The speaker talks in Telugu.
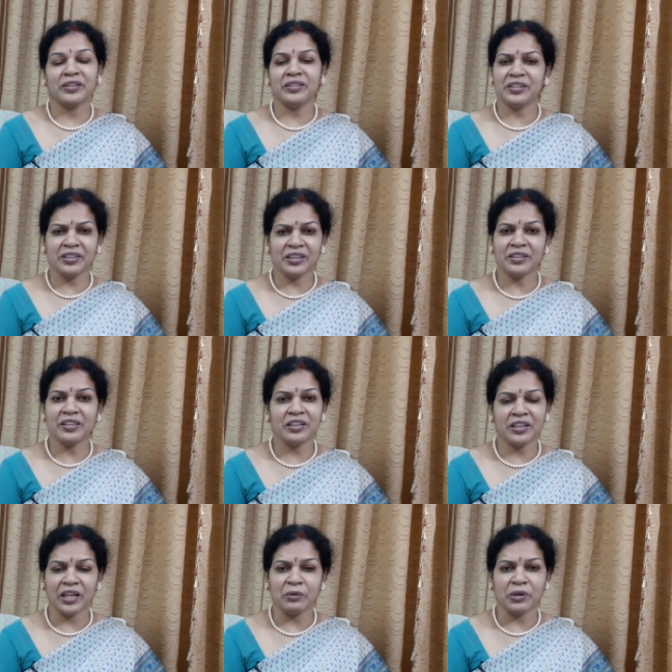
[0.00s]
తీర్థయాత్రలు
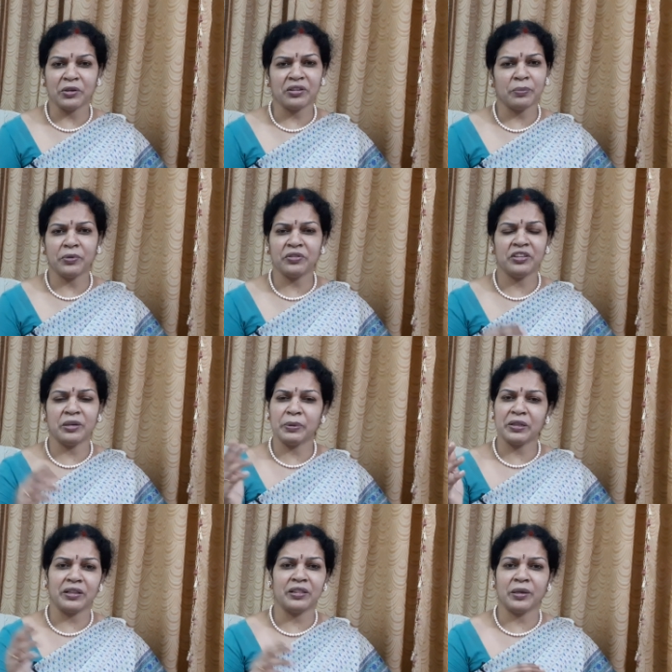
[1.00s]
తిరిగి అలవాటు సపోజ్
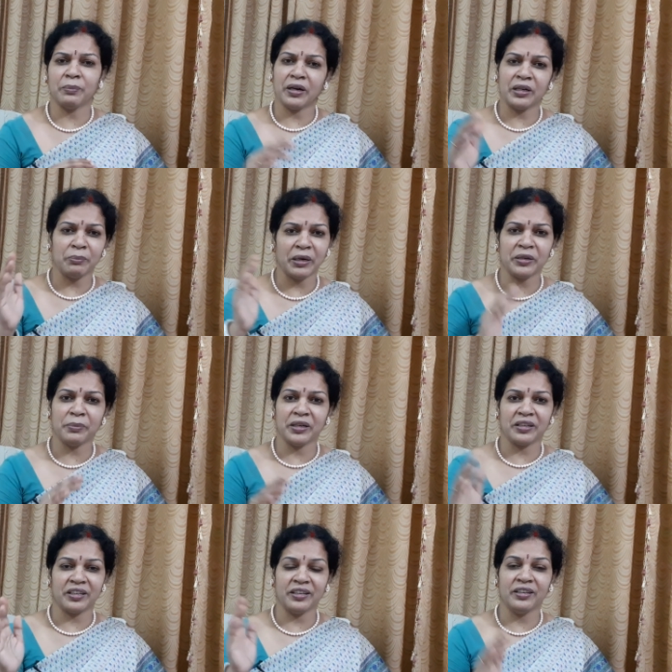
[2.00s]
తిరుపతికి వెళ్తాను మాటి మాటి
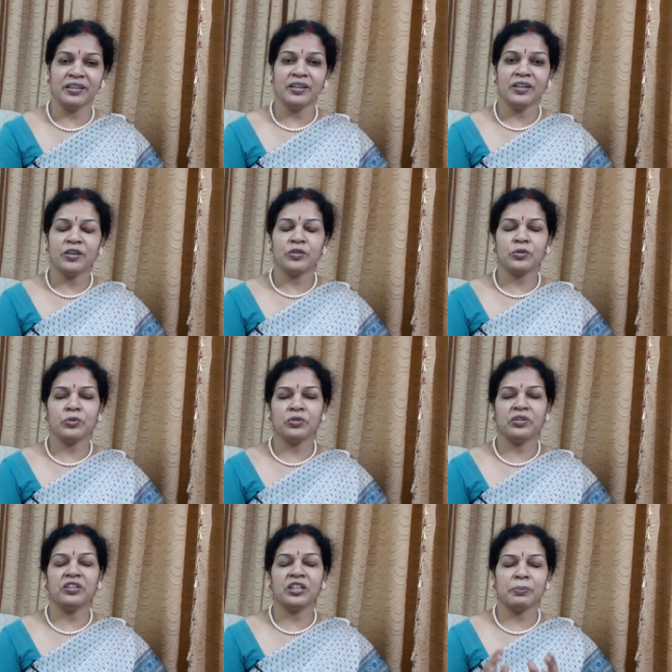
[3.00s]
మాటికి సో
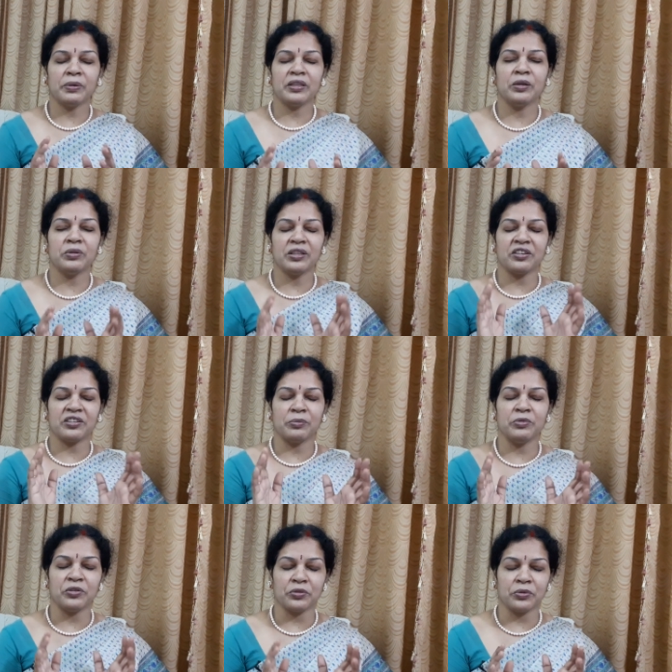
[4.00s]
కూర్చుని తిరుపతి దేవుని దర్శనం
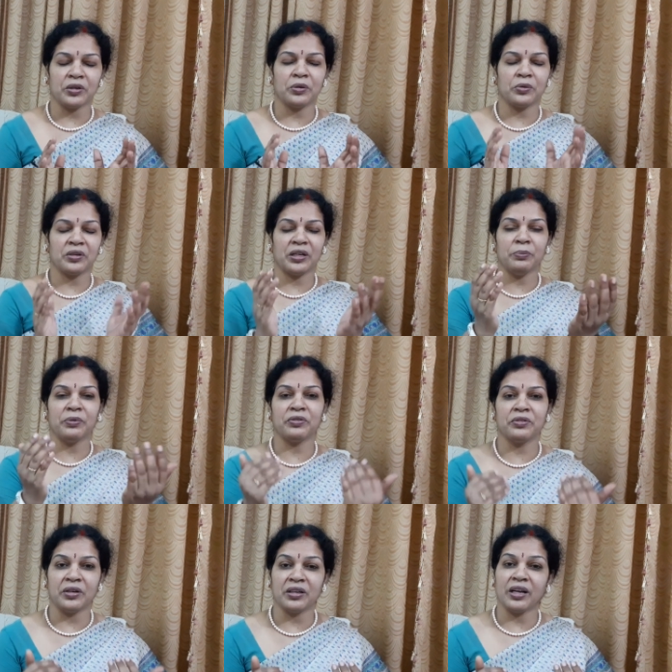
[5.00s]
చేసుకున్నట్టు
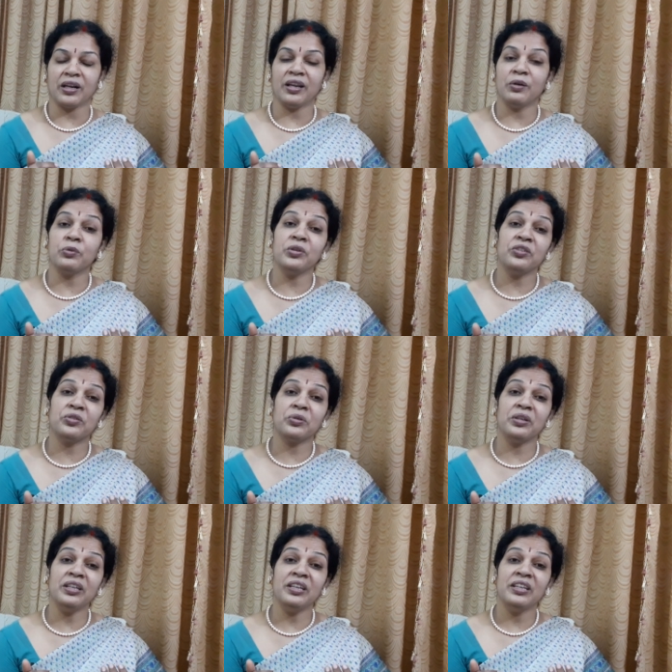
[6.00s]
కనిపిస్తున్నట్టు అట్లా
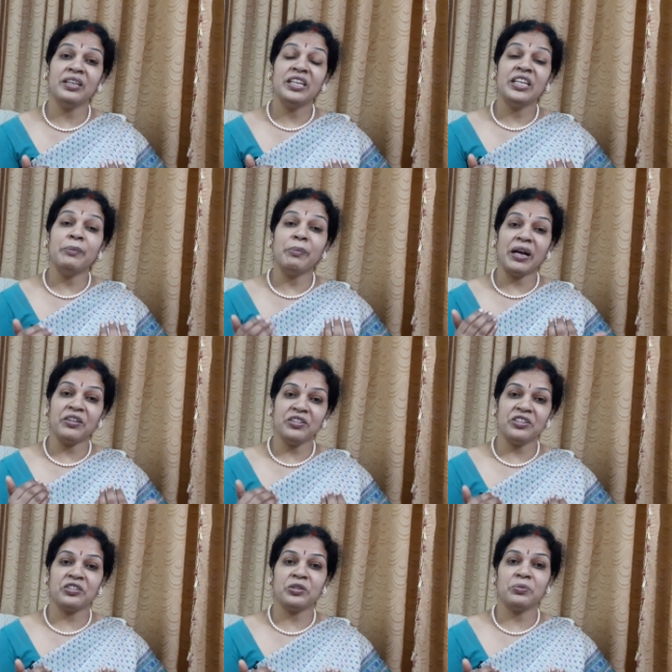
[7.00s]
ఊహించుకొని
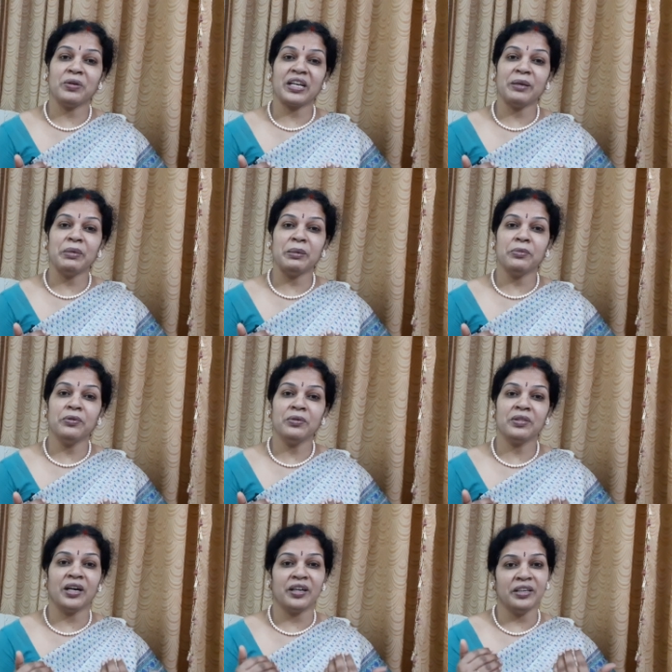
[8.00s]
ఇమాజినేషన్ ద్వారా మేము
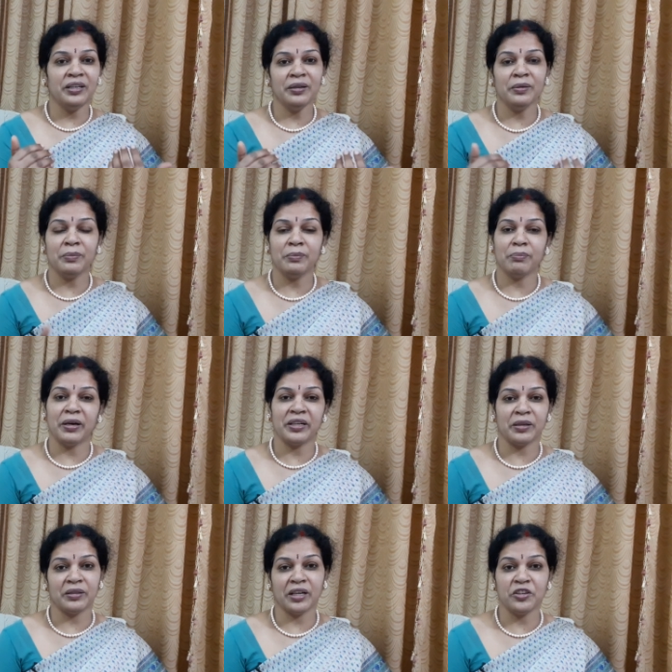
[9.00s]
దాన్ని బయట
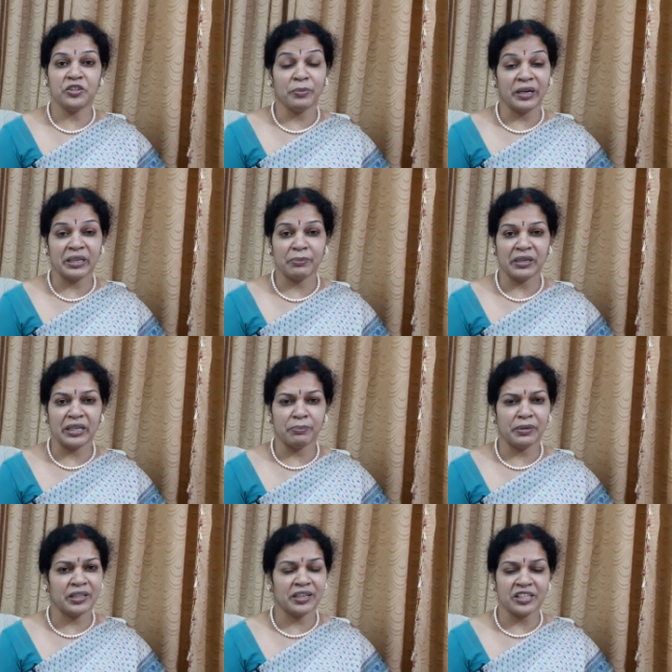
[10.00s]
దాని నుంచి బయటపడ్డాం
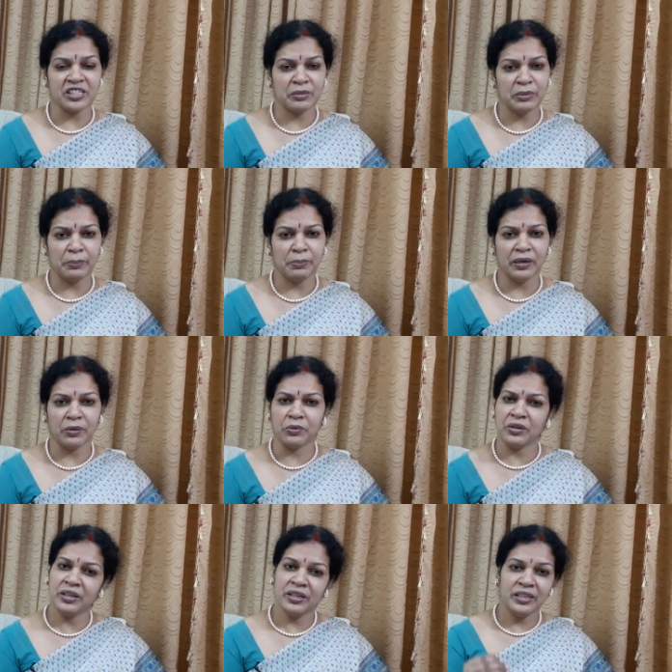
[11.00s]
పెద్ద కష్టం అనిపించదు
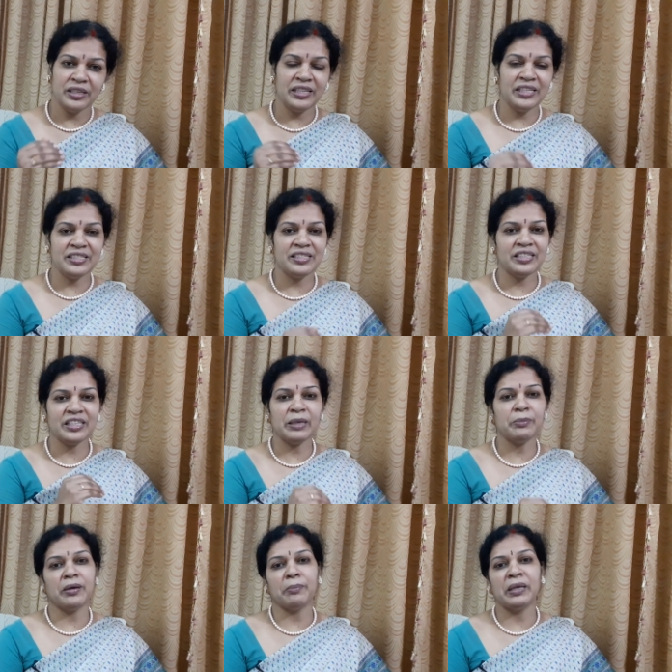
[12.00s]
ఈజీగా
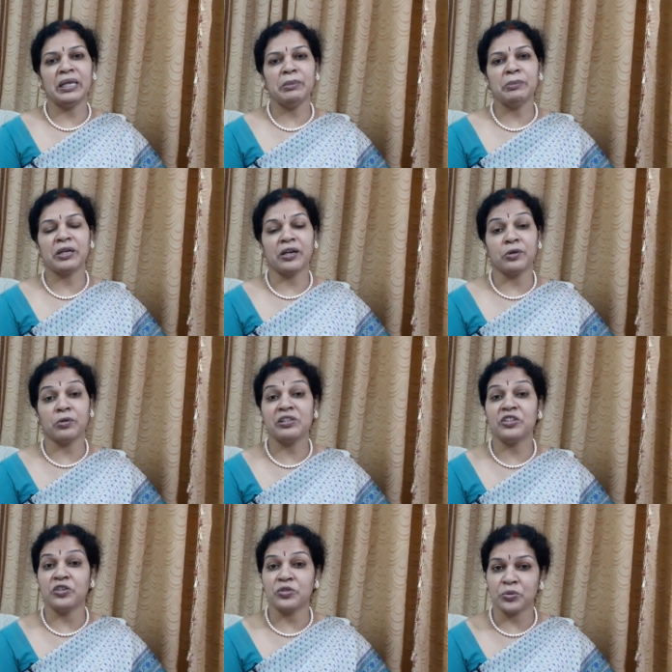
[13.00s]
మమ్మల్ని మేము కంట్రోల్
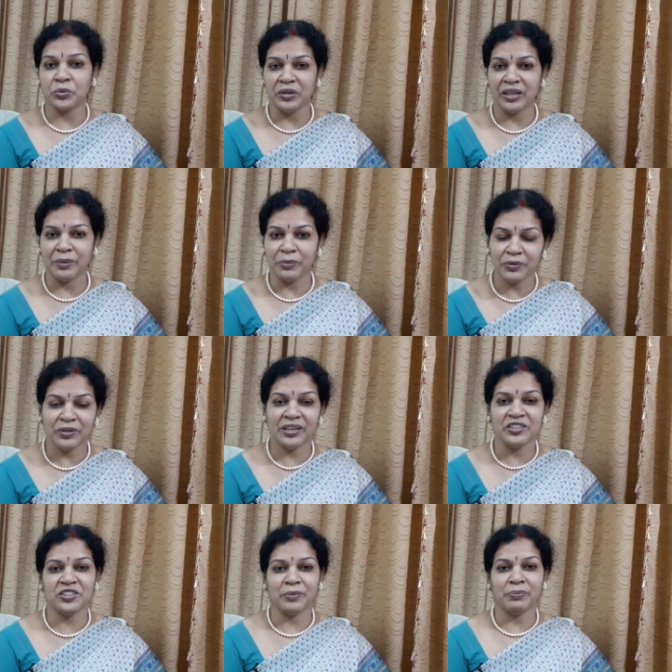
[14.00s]
చేసుకున్నాము
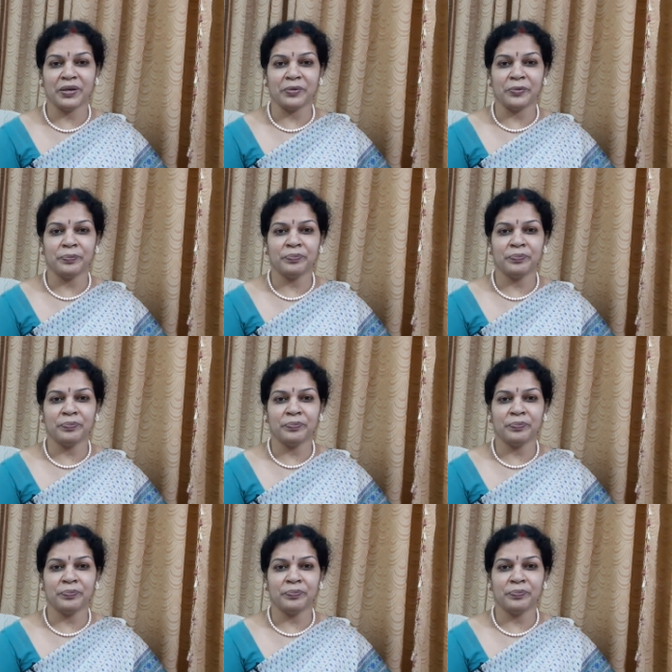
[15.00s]
అని చెప్పారు